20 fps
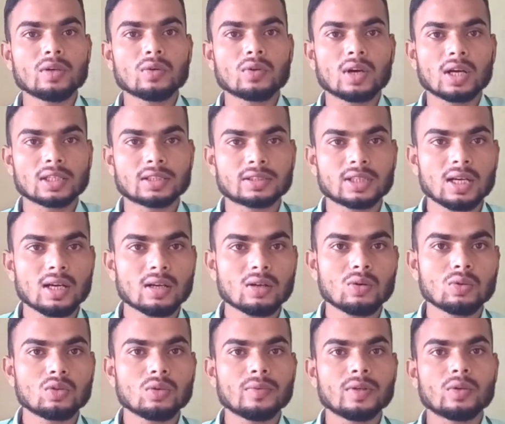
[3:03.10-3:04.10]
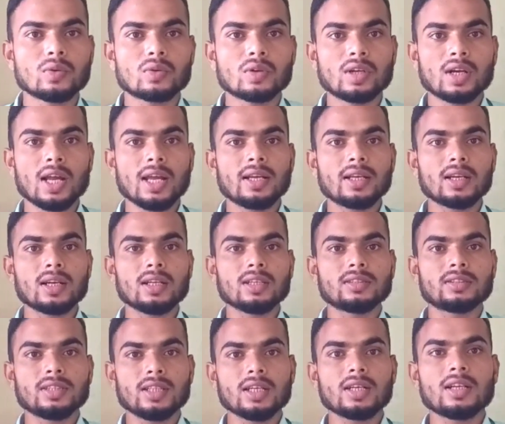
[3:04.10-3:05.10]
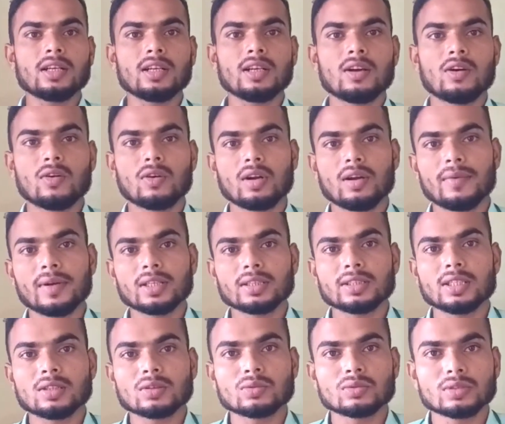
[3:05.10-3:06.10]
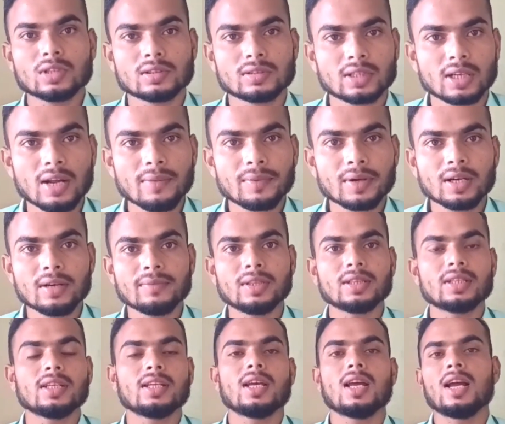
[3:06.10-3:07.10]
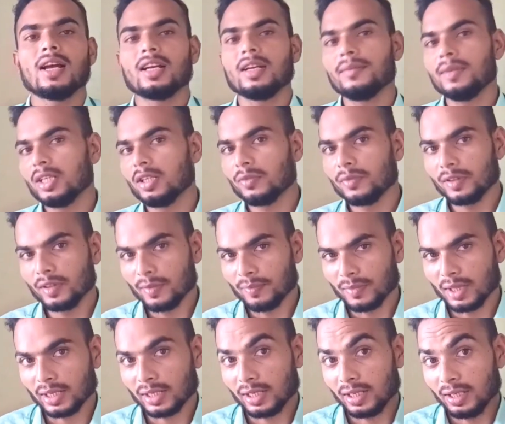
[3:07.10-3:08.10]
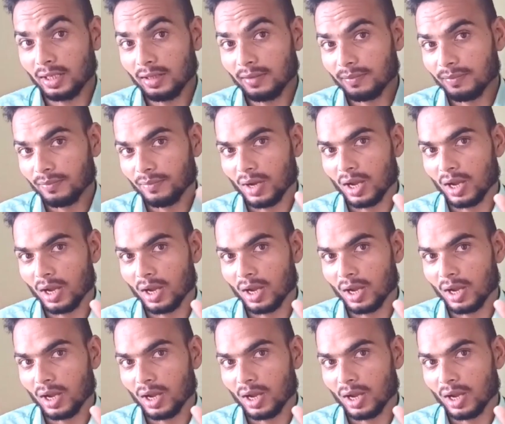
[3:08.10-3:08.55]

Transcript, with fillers: वीडियो अच्छा लगा हो तो वीडियो को लाइक करें शेयर करें और हमारे चैनल को सब्सक्राइब करें मिलते हैं अगले वीडियो में तब तक के लिए